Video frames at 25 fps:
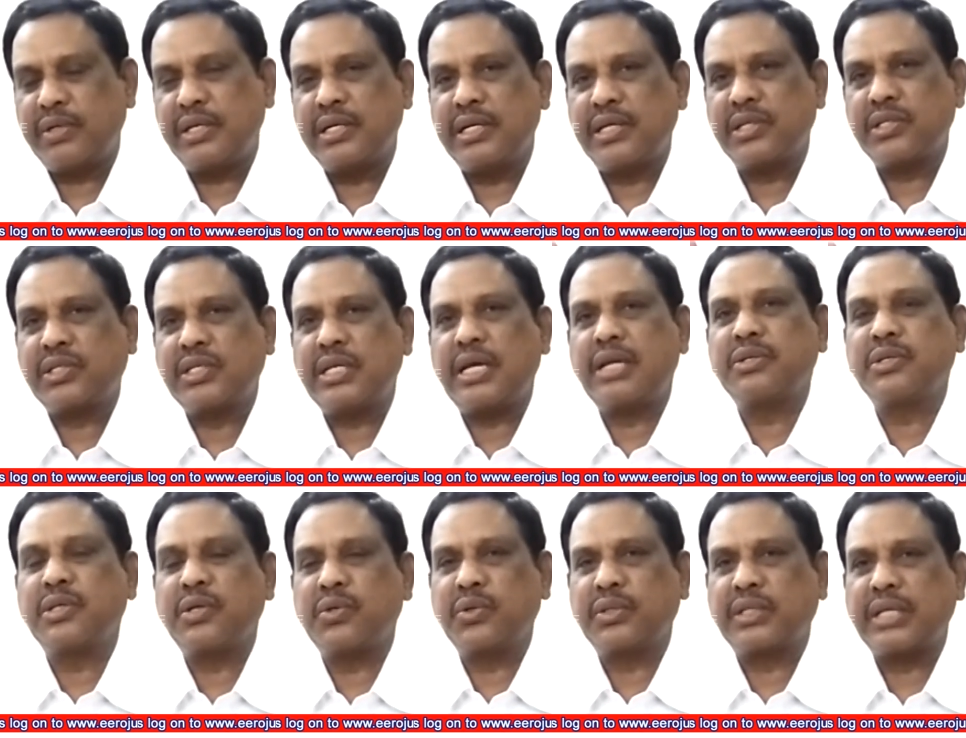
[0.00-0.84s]
కూడా నష్టాలు
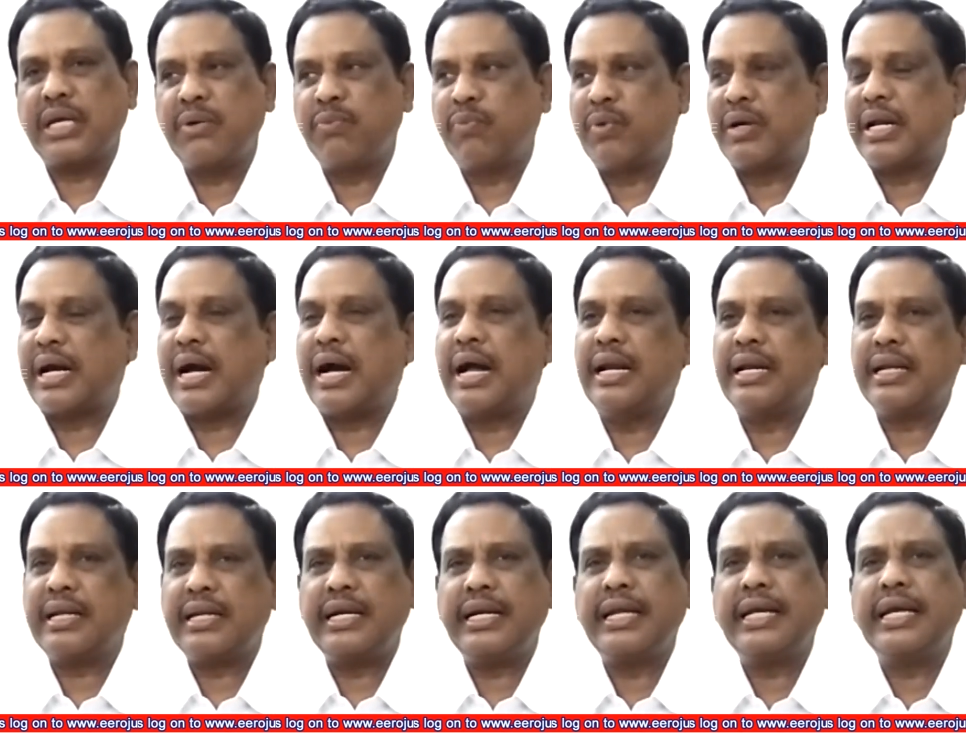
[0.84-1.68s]
జరుగుతాయి వాడు
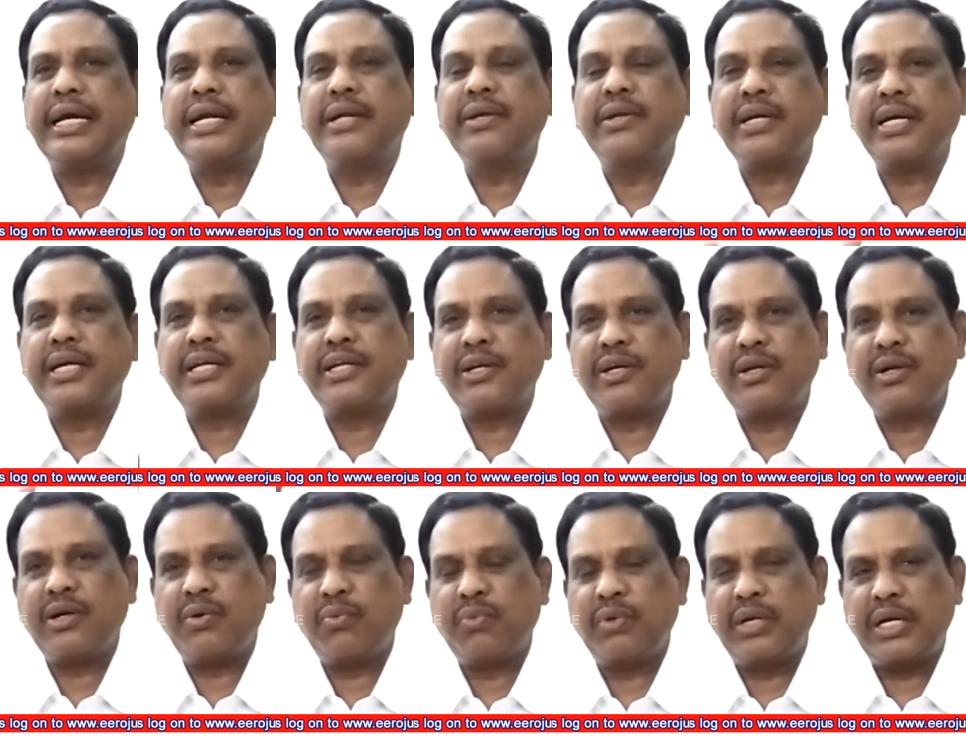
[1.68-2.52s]
ఆల్రెడీ
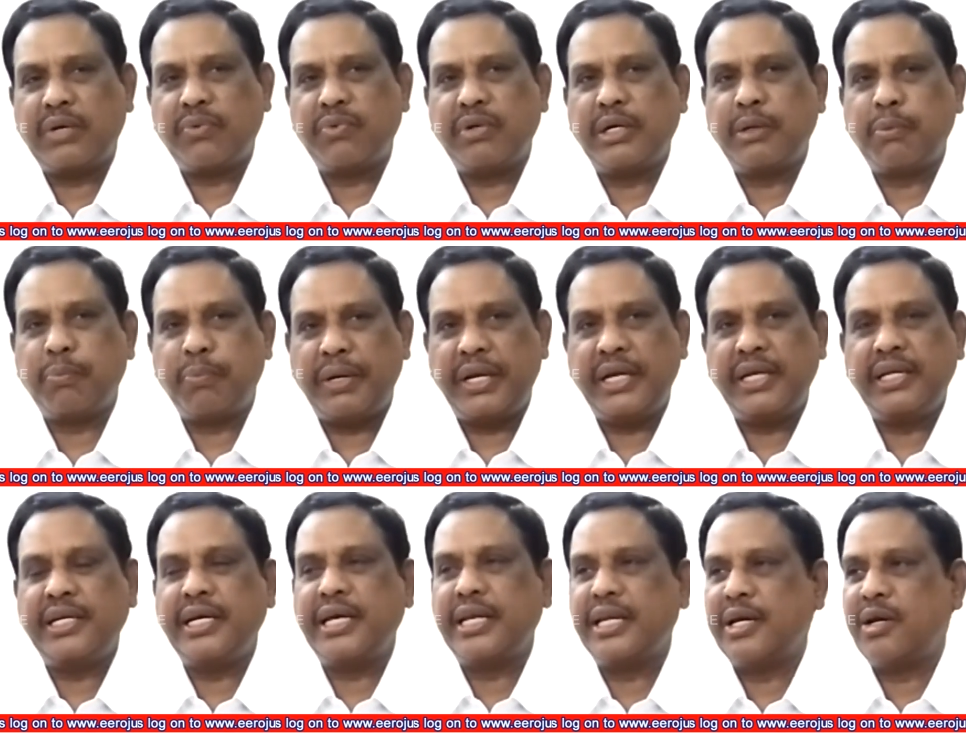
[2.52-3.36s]
ఎడ్యుకేటెడ్గా ఉన్నటువంటి
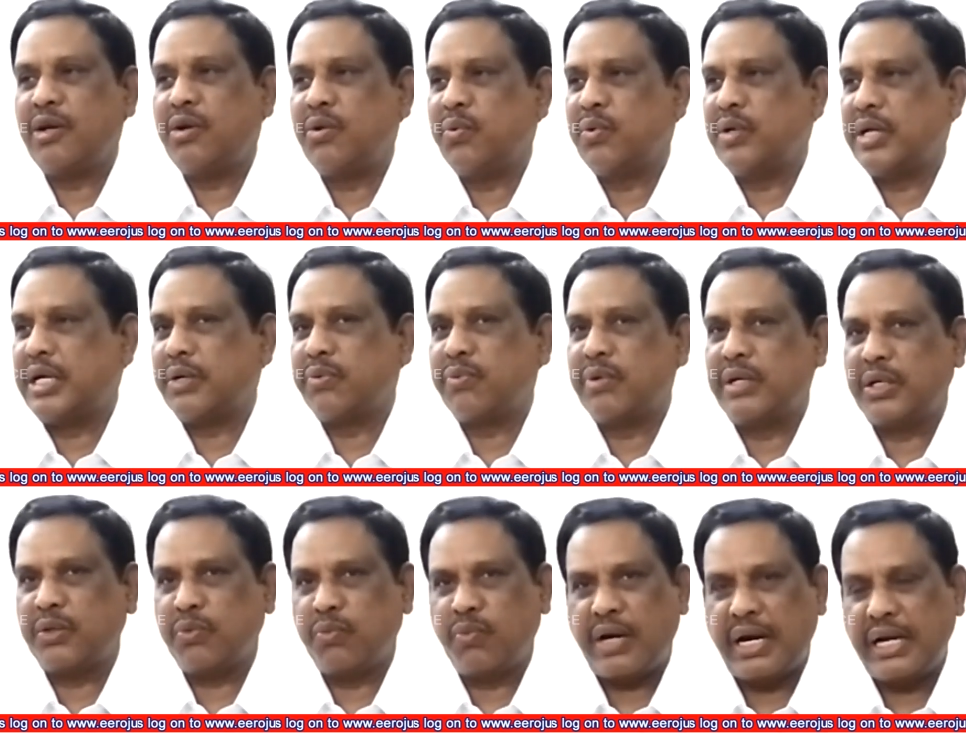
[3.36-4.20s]
ప్లెయిన్ ఏరియాలో
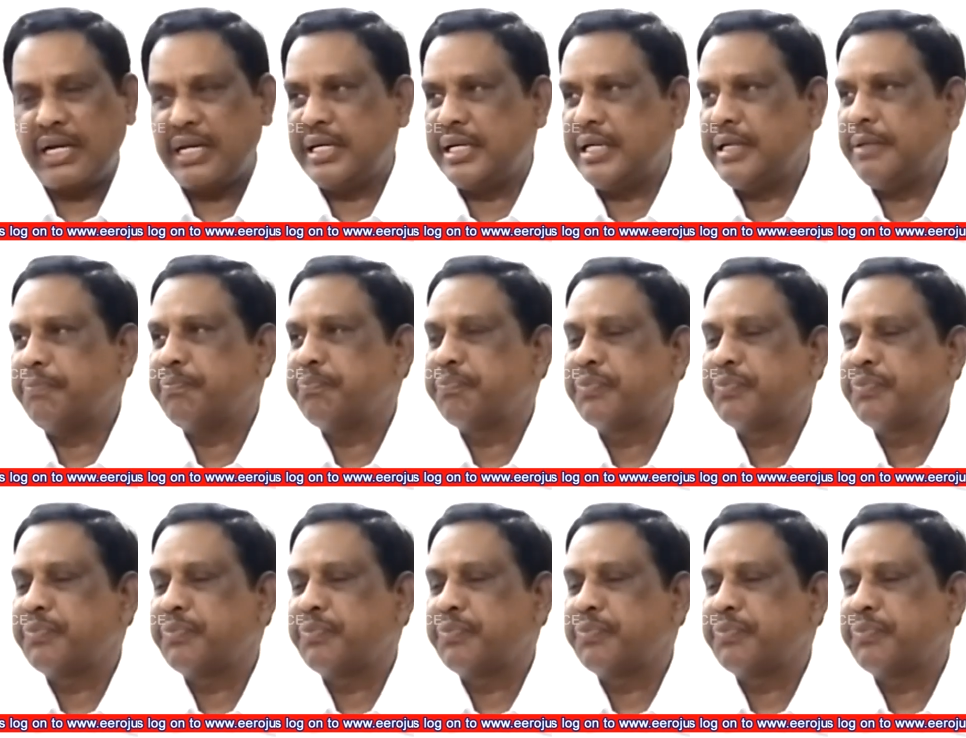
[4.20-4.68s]
ఉన్నటువంటి వాళ్ళని